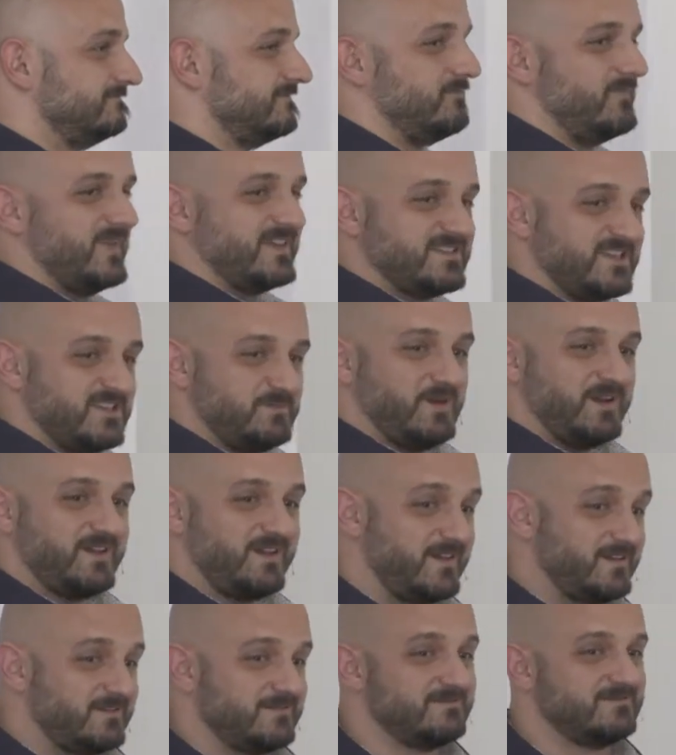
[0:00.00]
Mehr
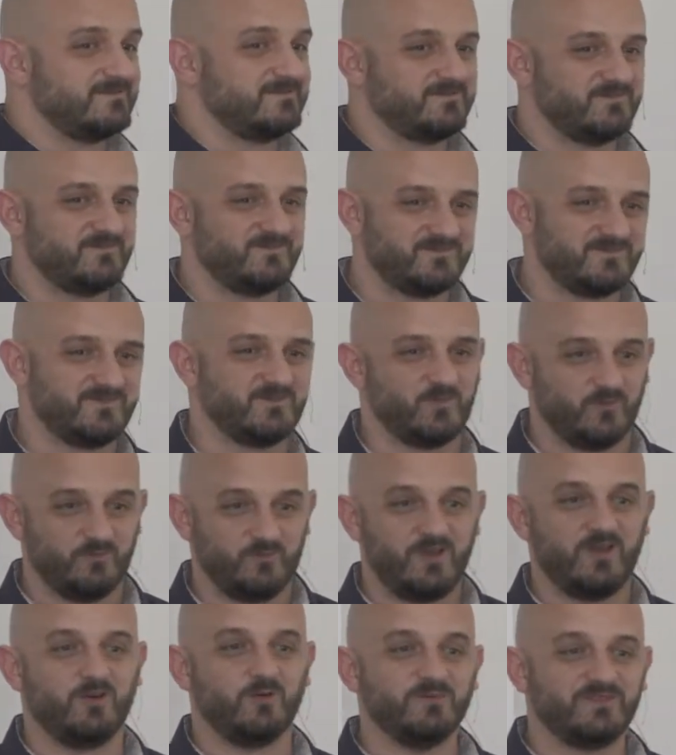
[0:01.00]
Sichtbarkeit,
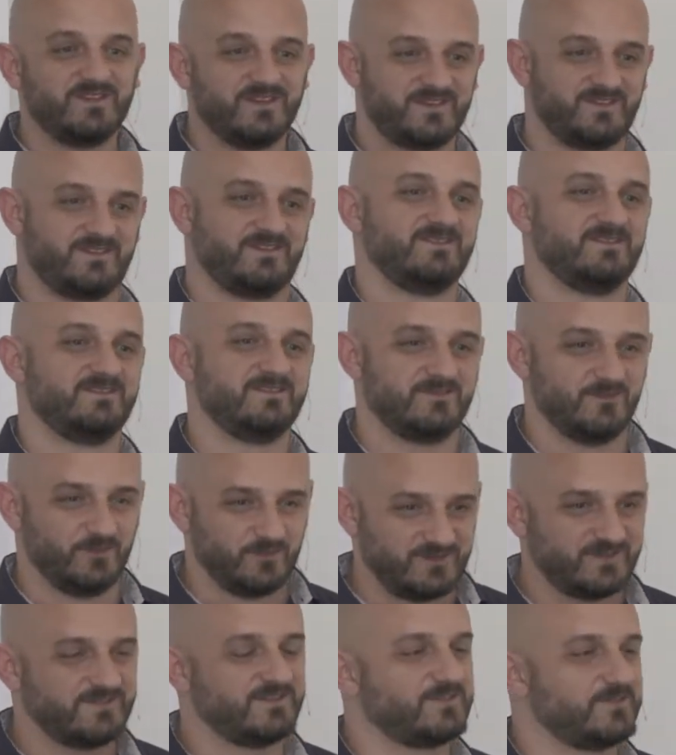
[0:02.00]
mehr Umsatz.
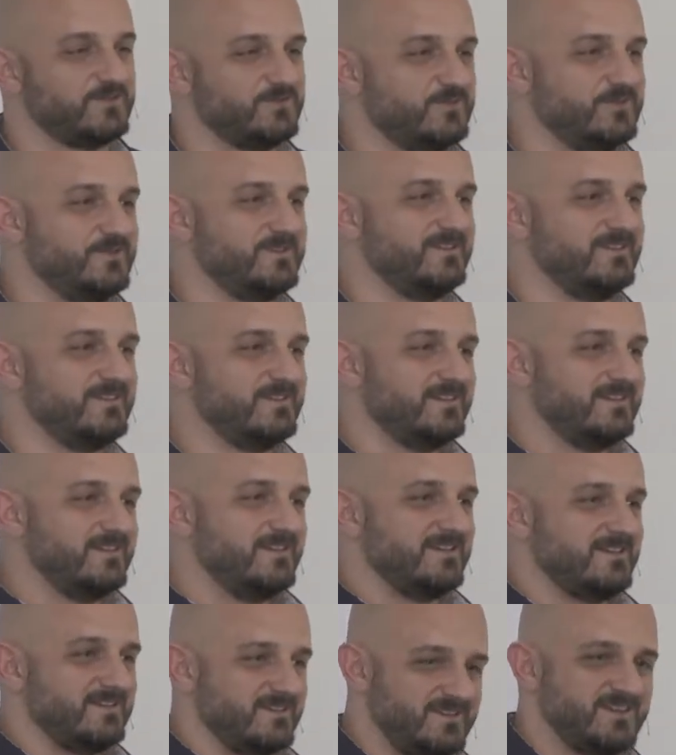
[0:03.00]
Umsatz ist cool.
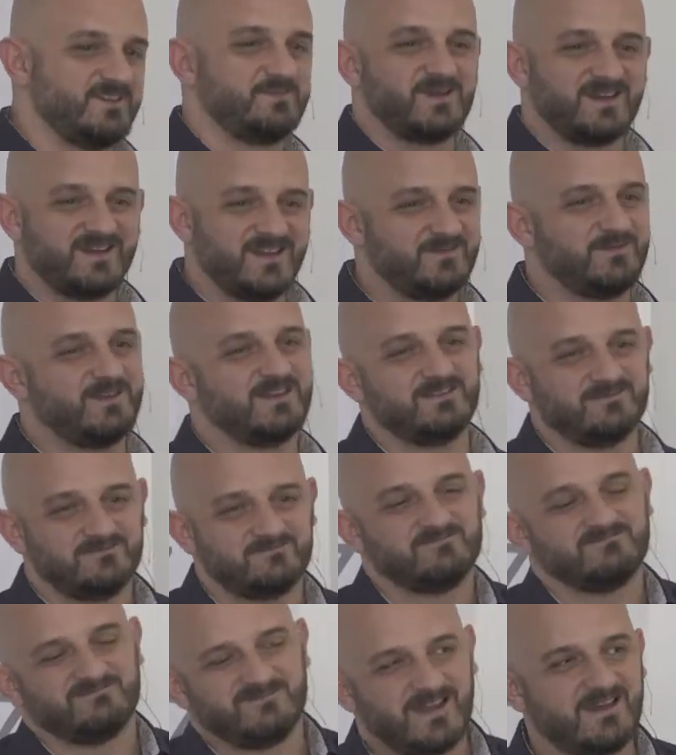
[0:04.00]
Sichtbarkeit wäre,
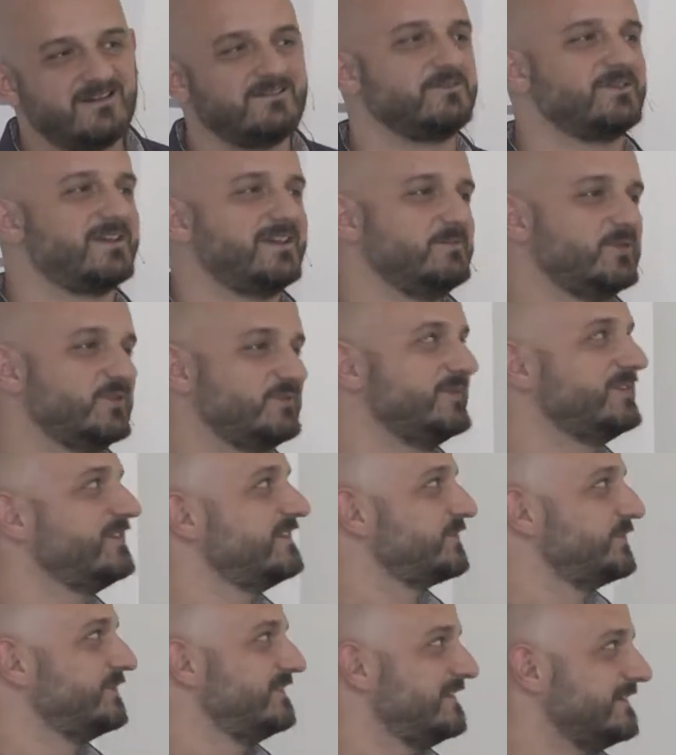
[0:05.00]
ja, okay, müsste man
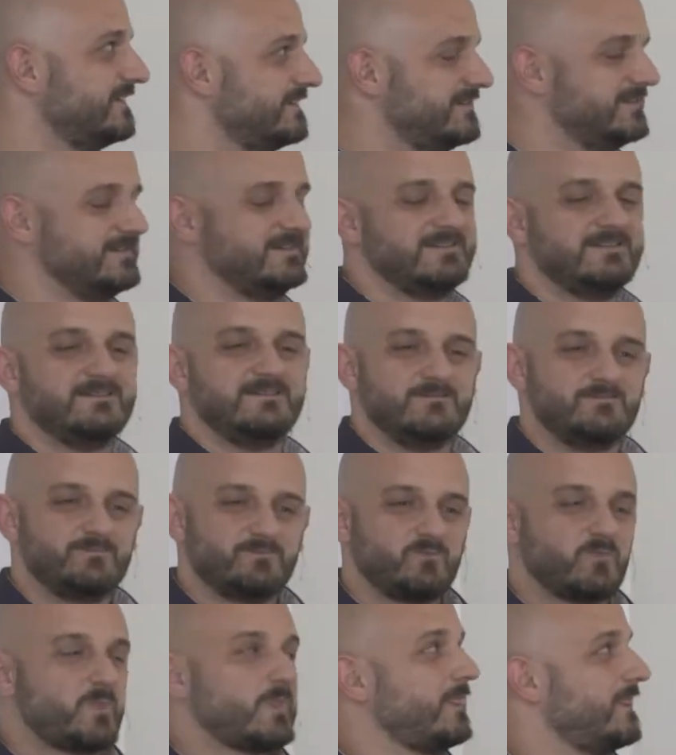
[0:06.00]
diskutieren.
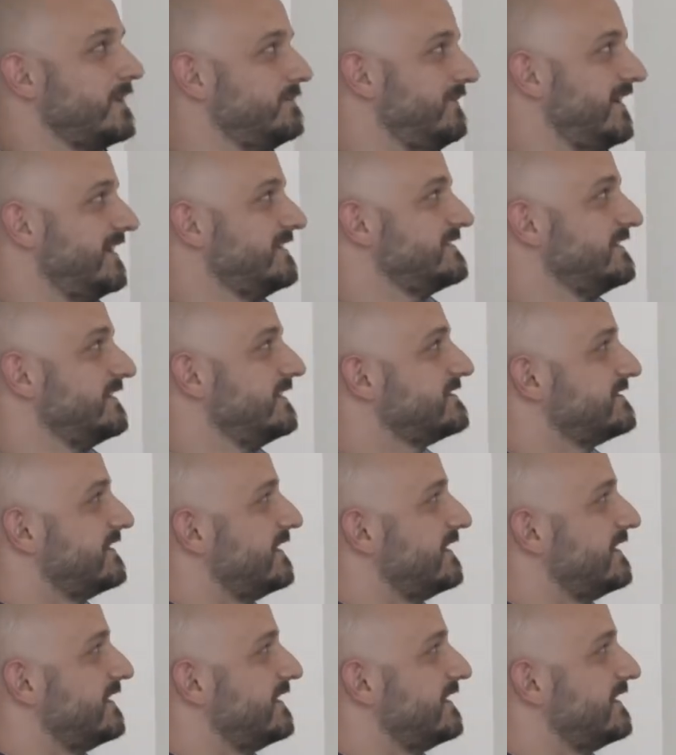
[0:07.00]
Mein Ziel als